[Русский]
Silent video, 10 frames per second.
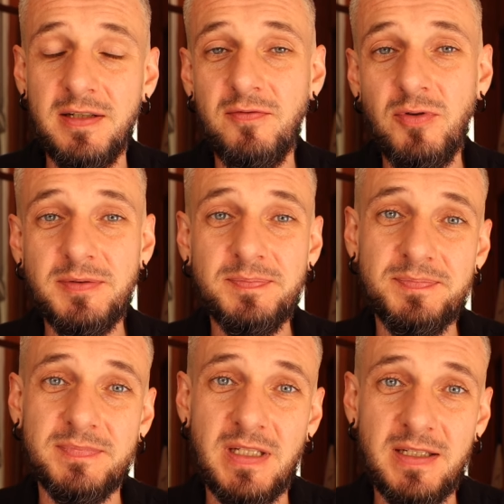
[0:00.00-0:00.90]
Вот
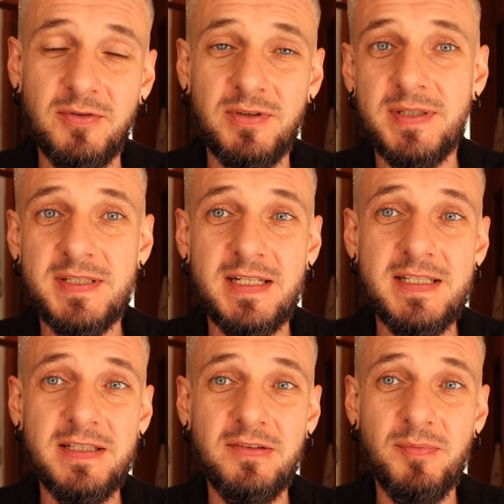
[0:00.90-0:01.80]
так вот
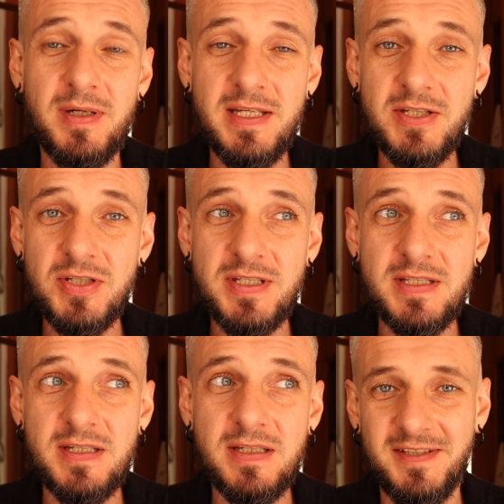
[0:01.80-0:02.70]
происходило в моей
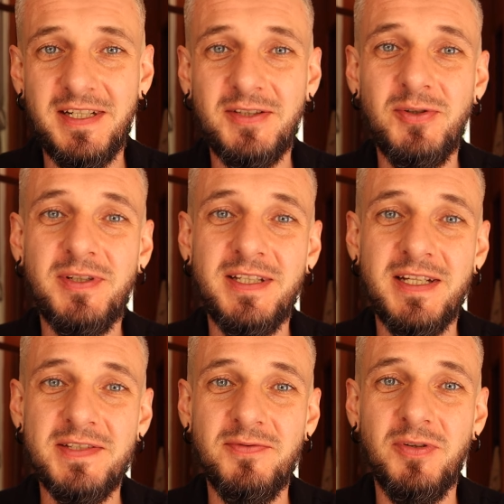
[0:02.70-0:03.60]
жизни, и как только я
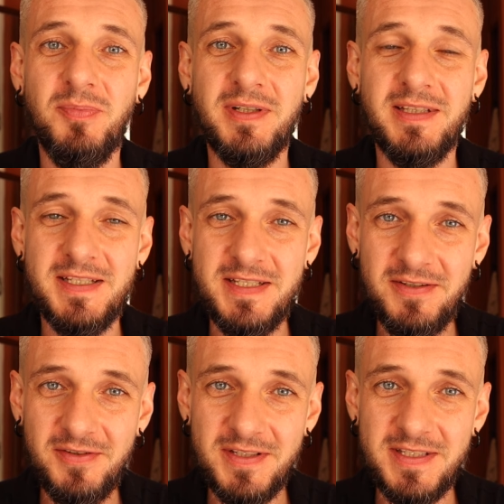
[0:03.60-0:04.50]
освоил
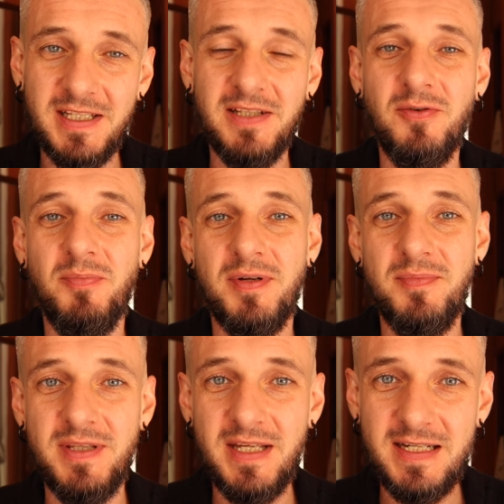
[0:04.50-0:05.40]
прогнозирование, стал его
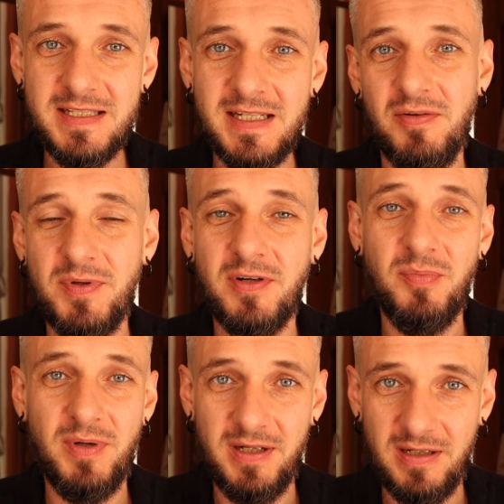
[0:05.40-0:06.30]
применять, во-первых,
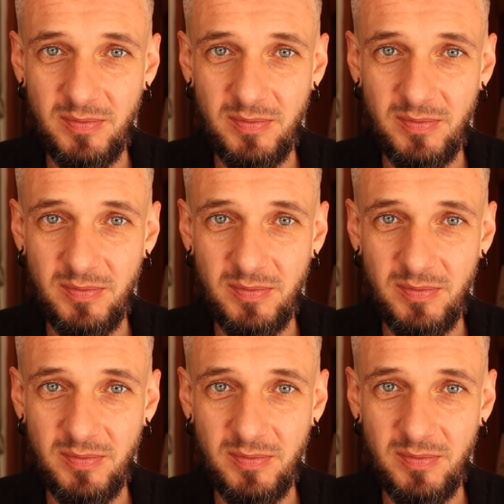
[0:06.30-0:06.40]
моя